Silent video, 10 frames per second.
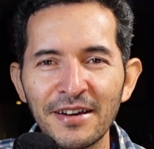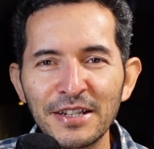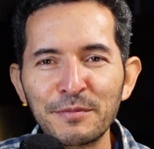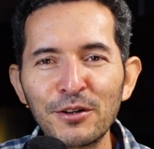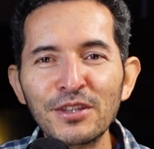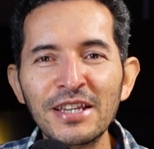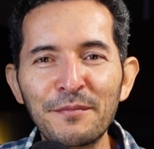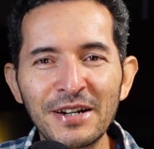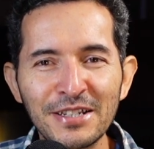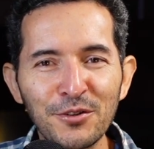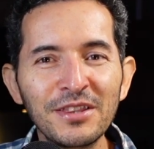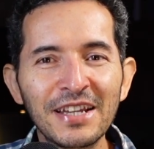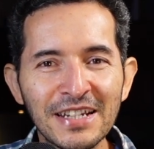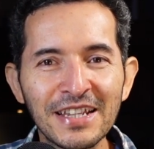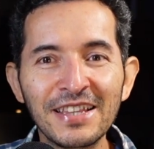Espero te haya parecido
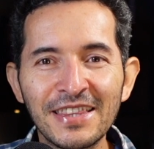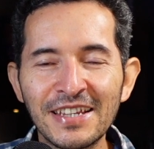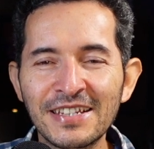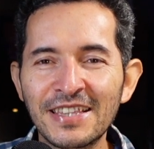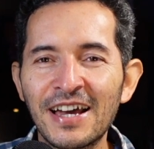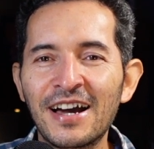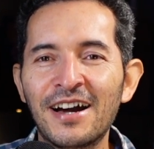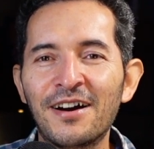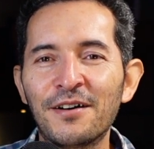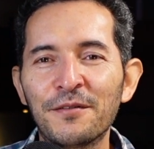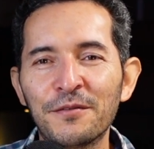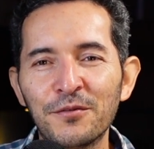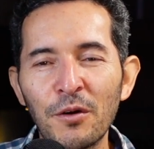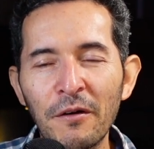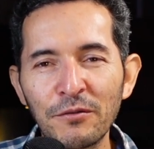interesante esta
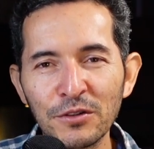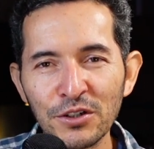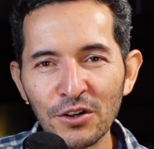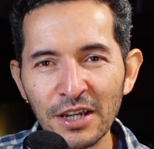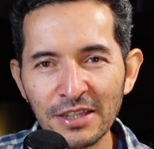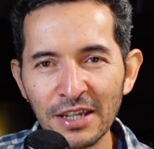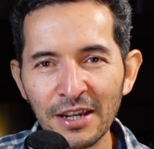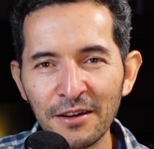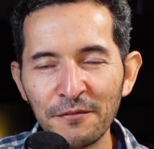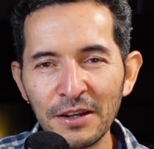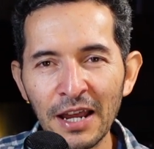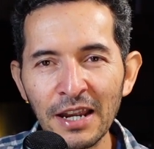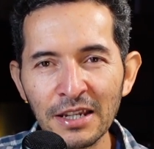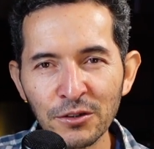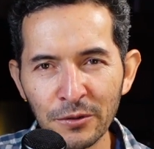nueva función que tiene
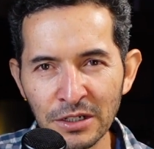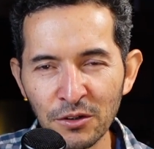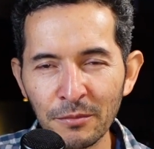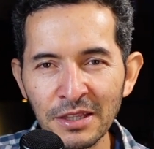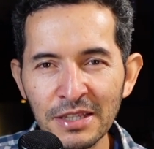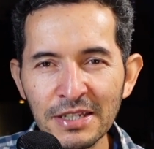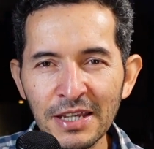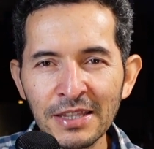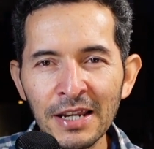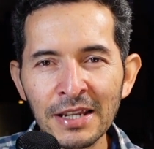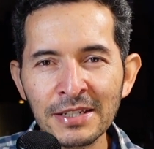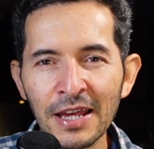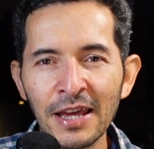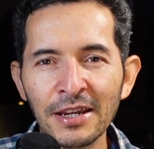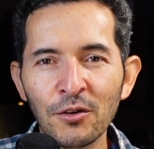Final en su versión 27
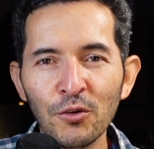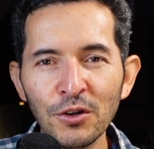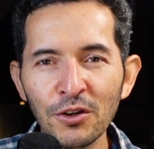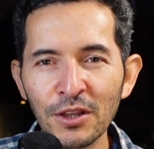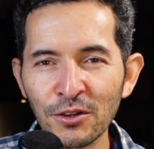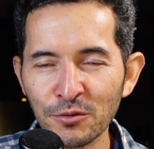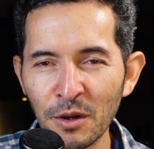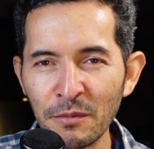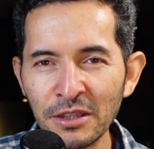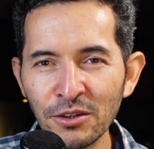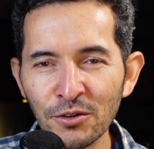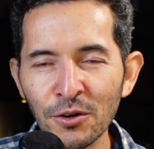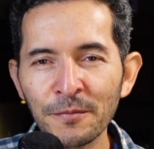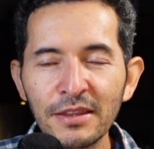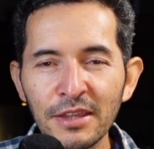lanzada en junio de
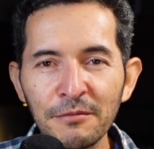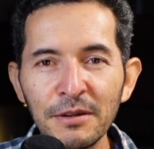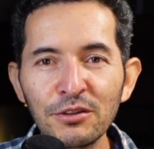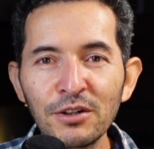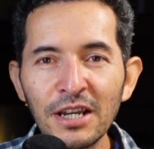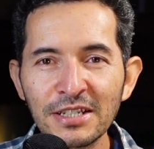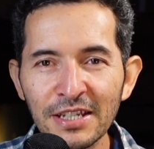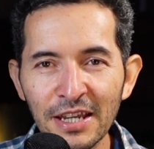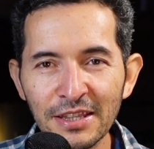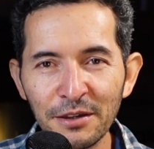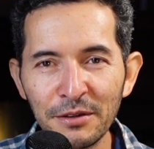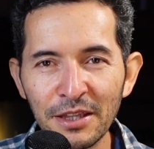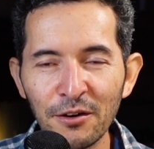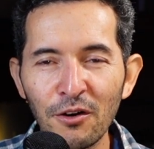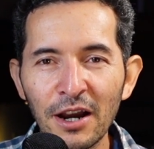2021. Te invito en el siguiente
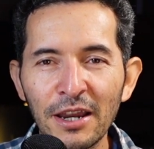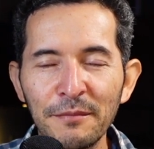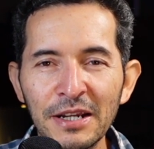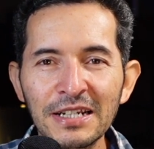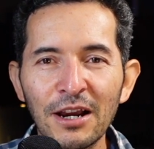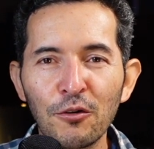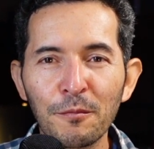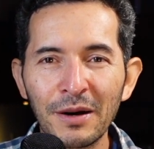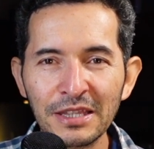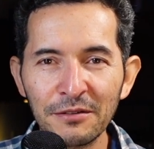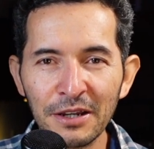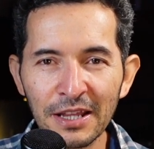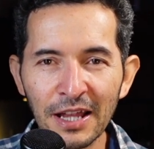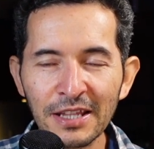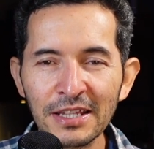video a que mires la
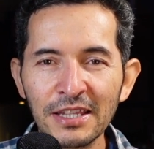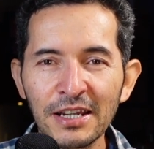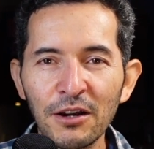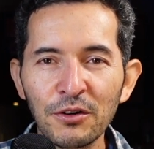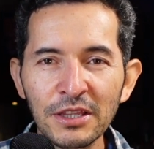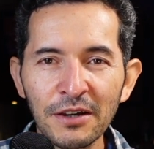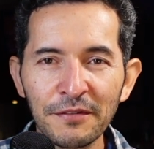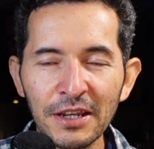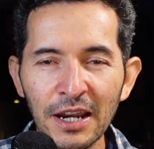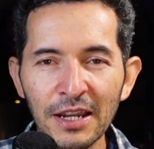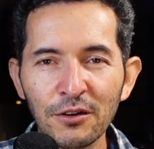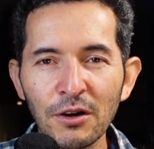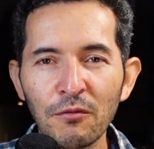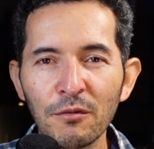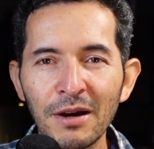compatibilidad que tiene ahorita Finale con
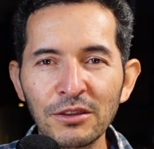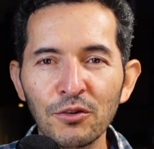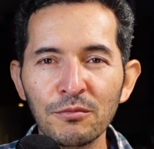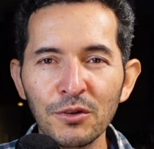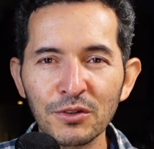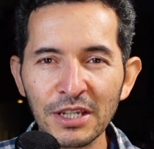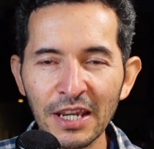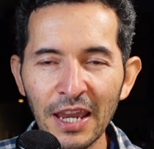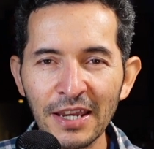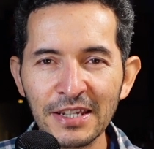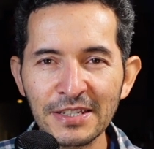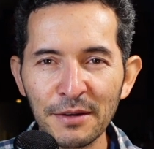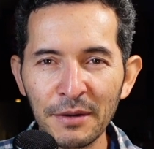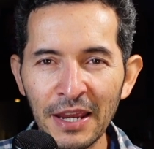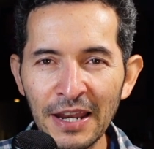el formato Music
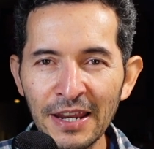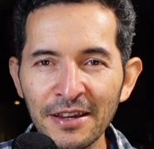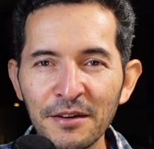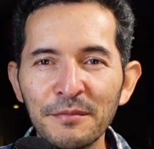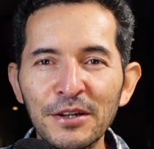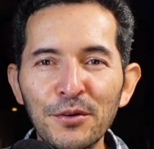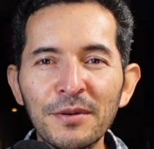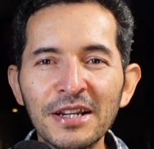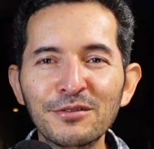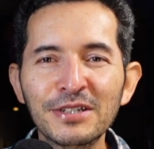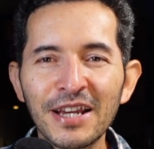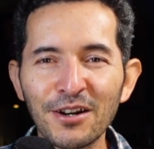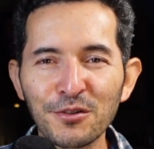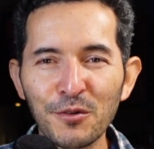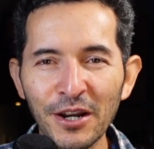XML. Mi nombre es Luis
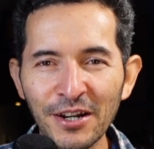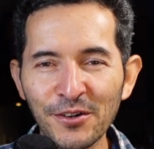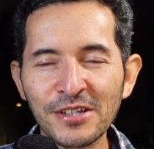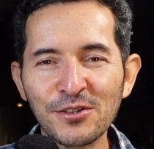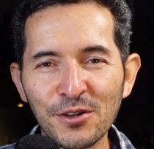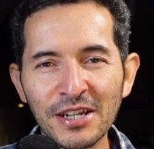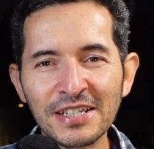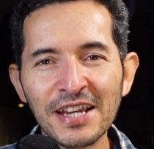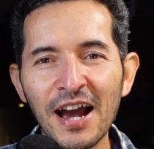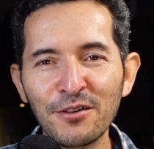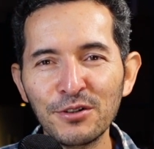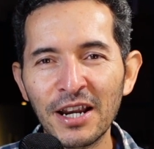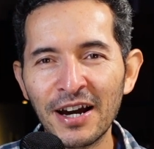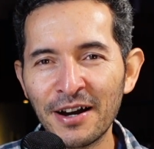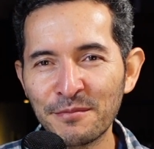Carlos Moreno, esto es
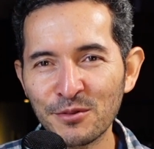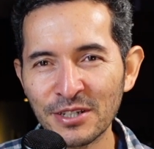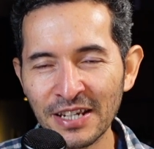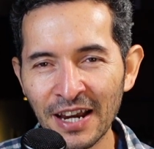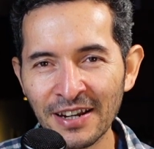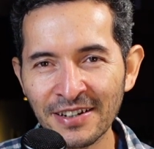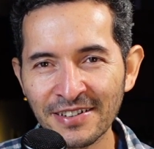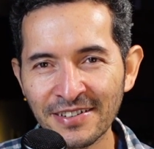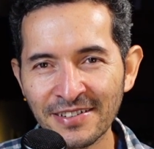Aula Musical.